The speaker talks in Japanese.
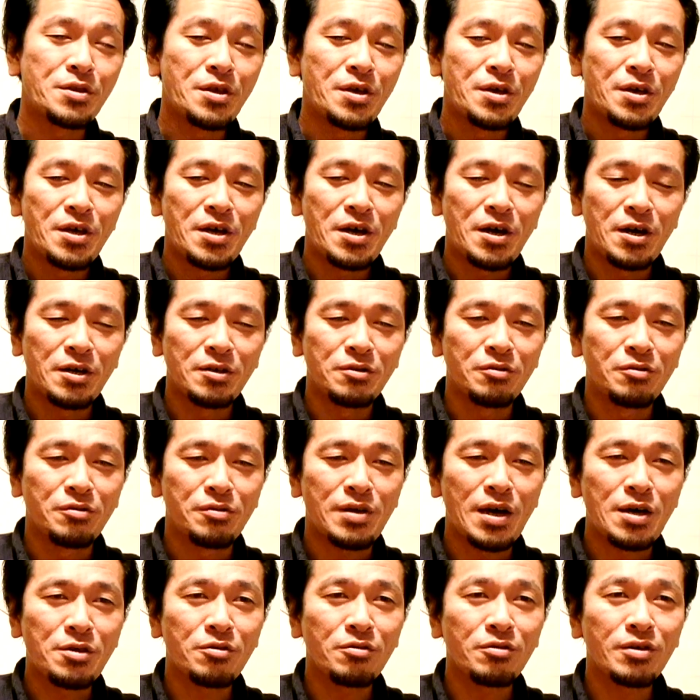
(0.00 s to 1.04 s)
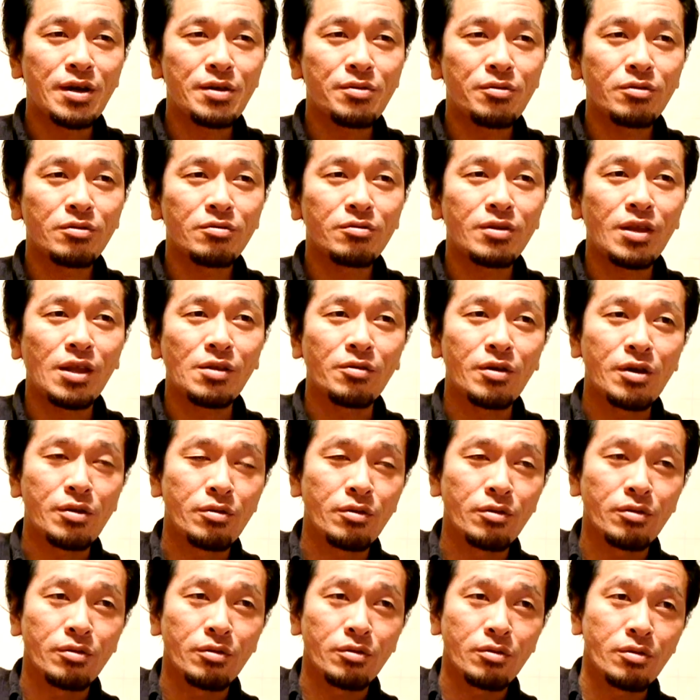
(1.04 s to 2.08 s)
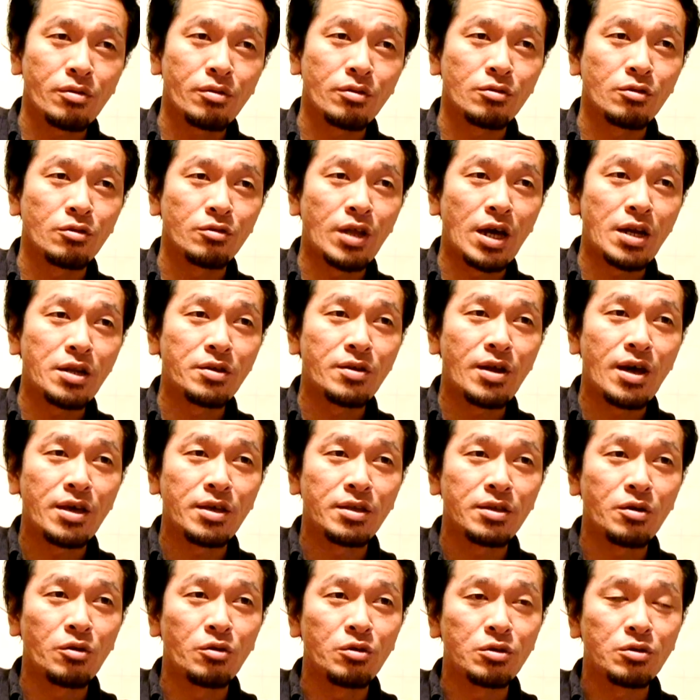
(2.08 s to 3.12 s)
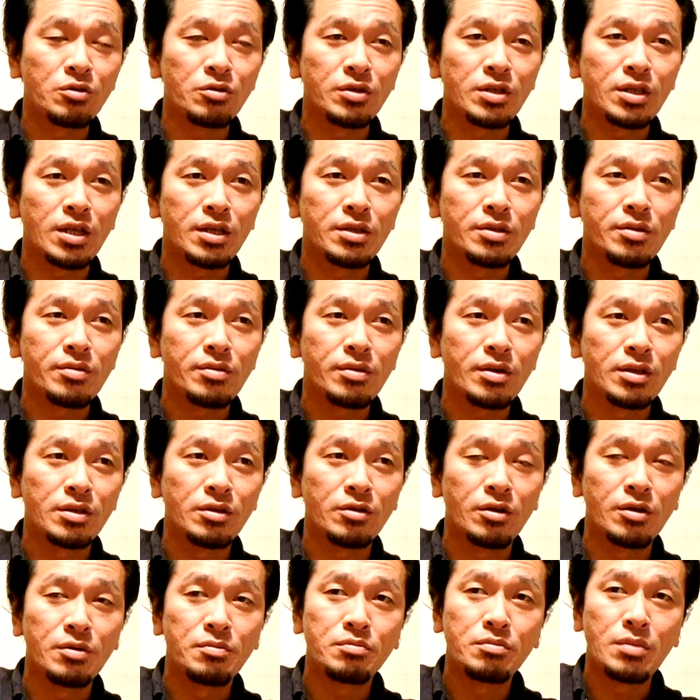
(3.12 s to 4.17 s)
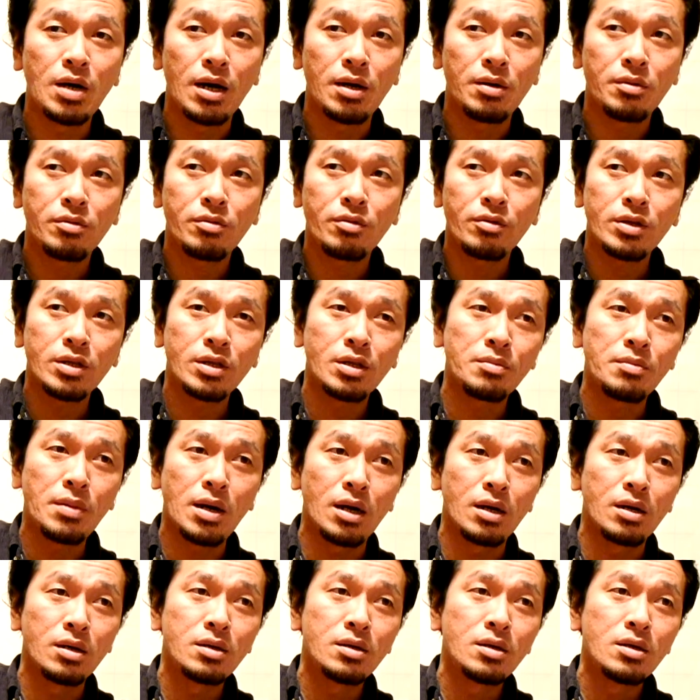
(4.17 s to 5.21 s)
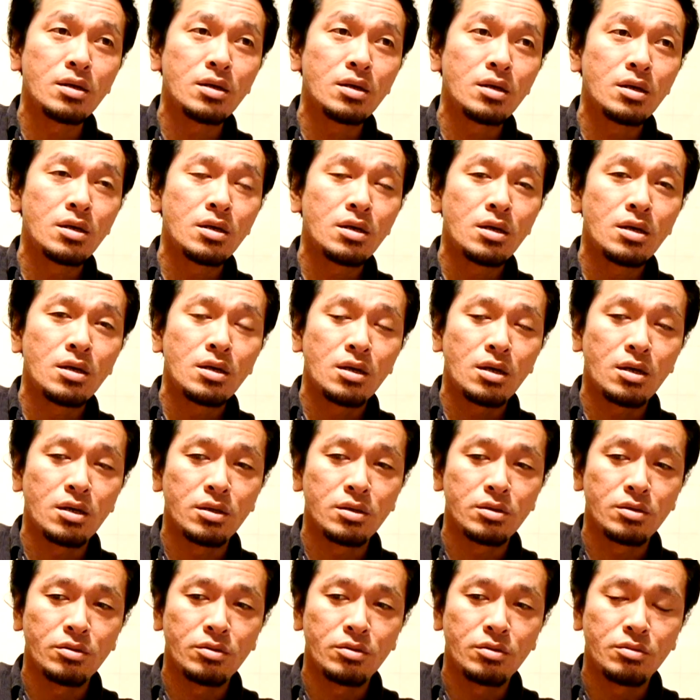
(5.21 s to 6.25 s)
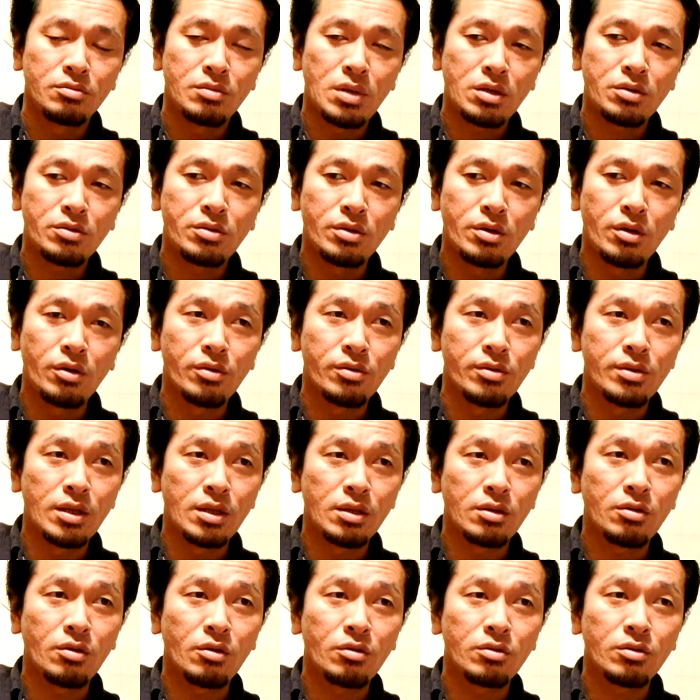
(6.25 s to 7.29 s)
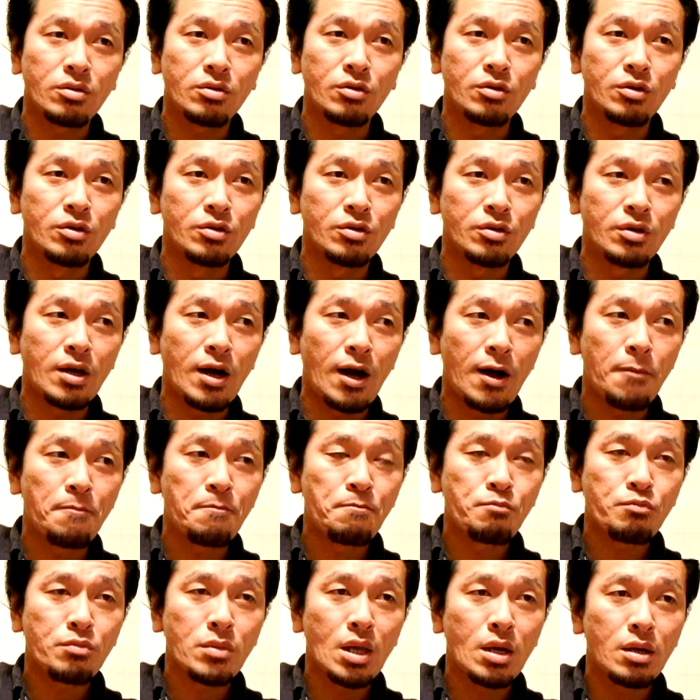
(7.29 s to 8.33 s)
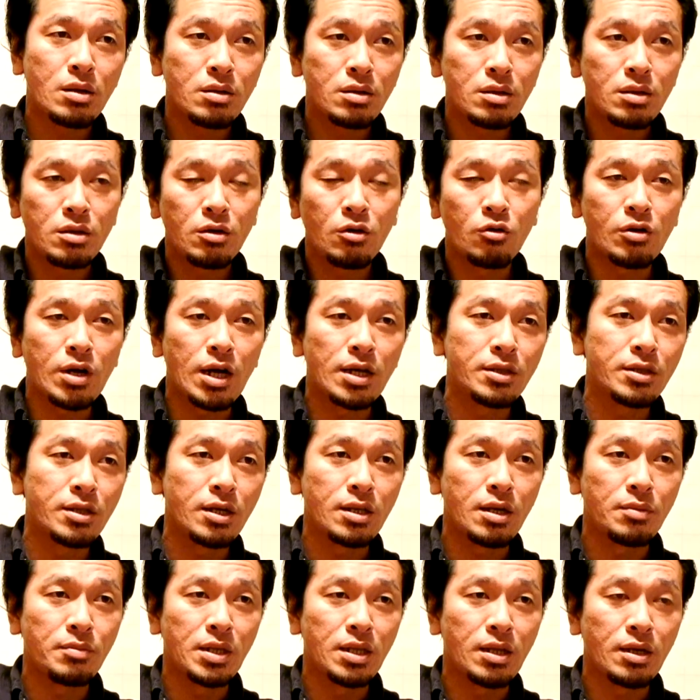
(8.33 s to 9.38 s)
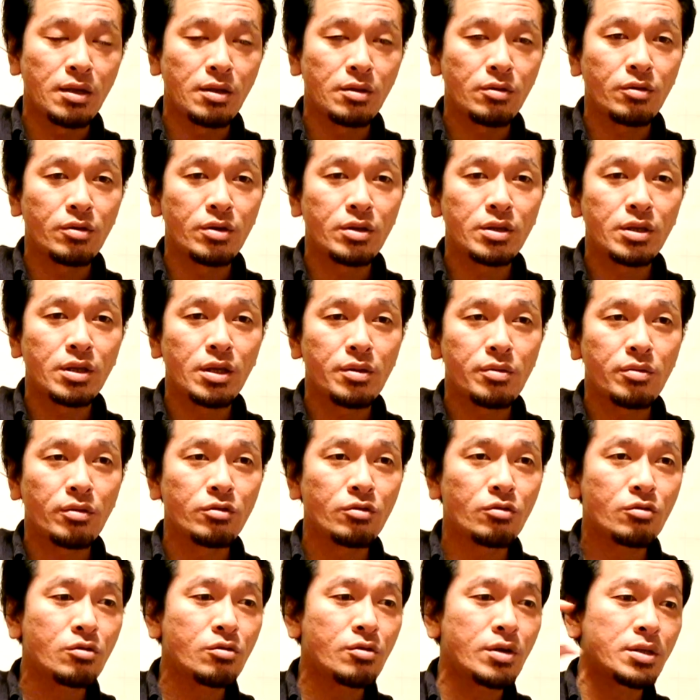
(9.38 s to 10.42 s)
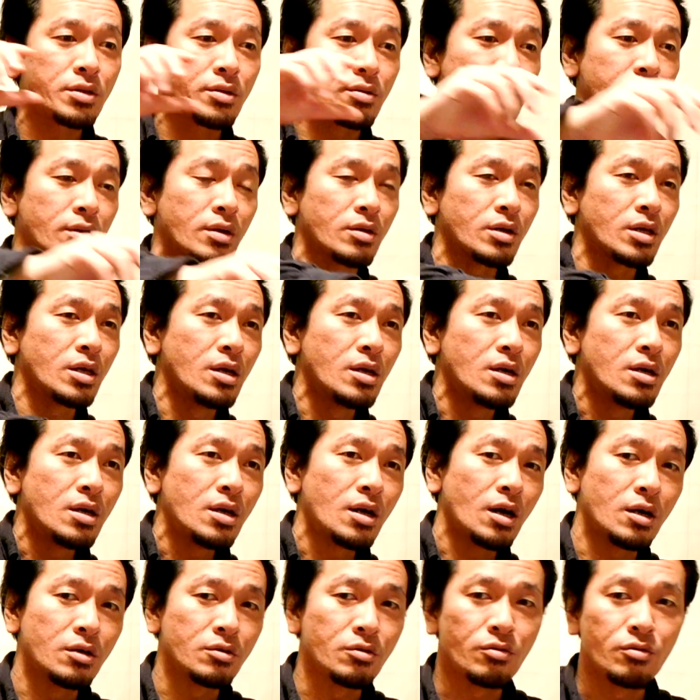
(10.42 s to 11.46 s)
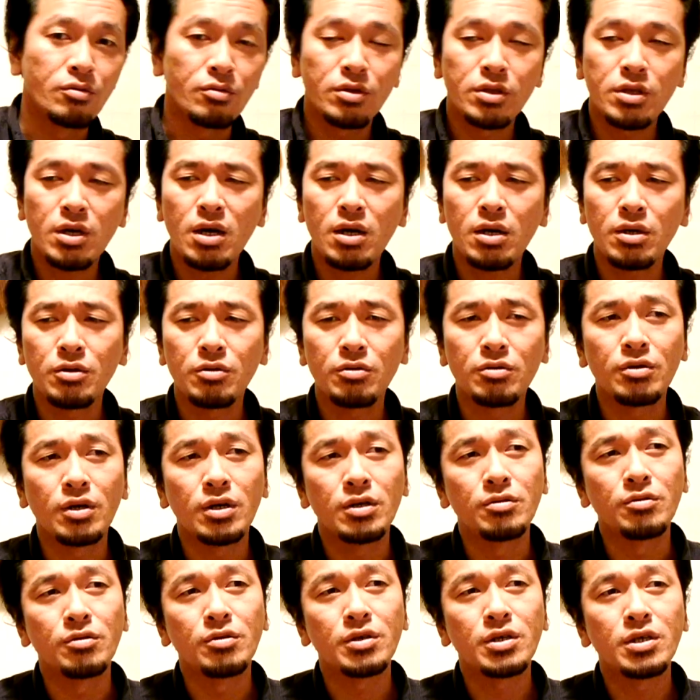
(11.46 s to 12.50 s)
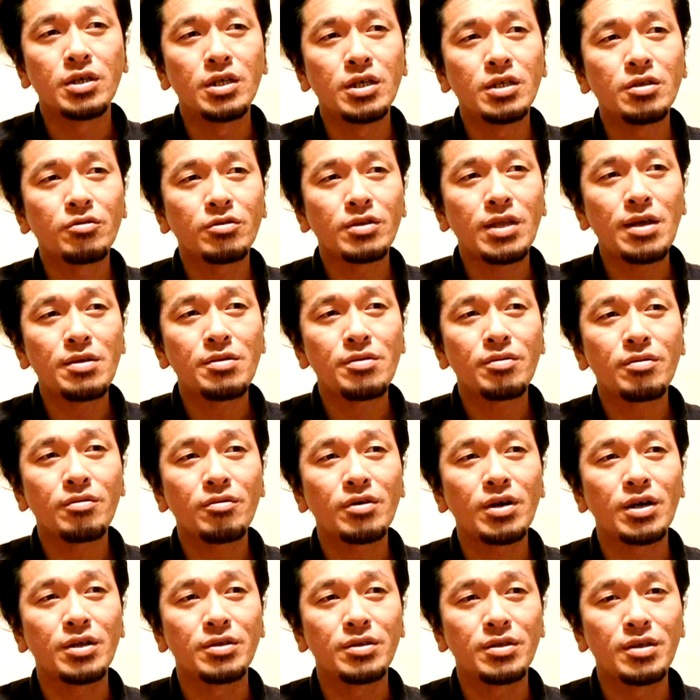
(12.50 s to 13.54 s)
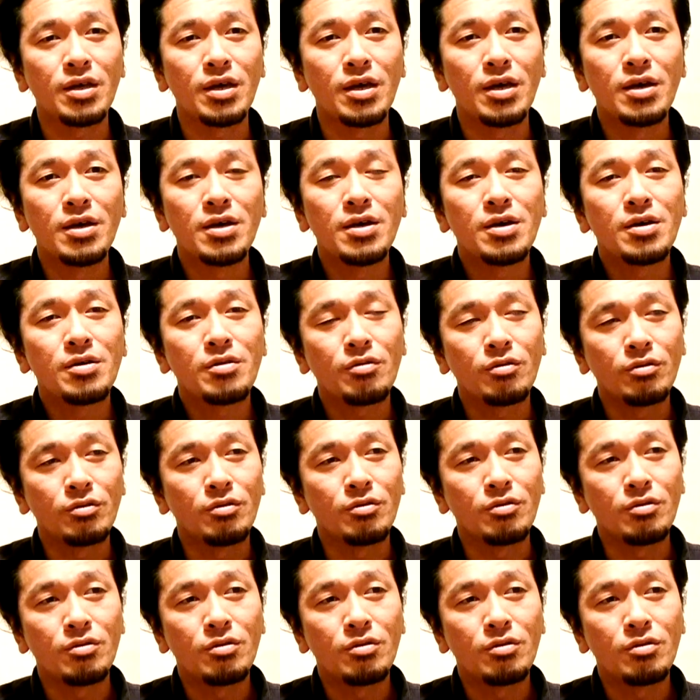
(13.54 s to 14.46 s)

あの最初の画像を撮った時はすぐ隣ら辺に置いといたんですけどまあそれでまああの、まあ、クローゼットというか、保管棚みたいなところにいて、その後はですね、あの、じゃあよくあの、霧のタンスとかって、その、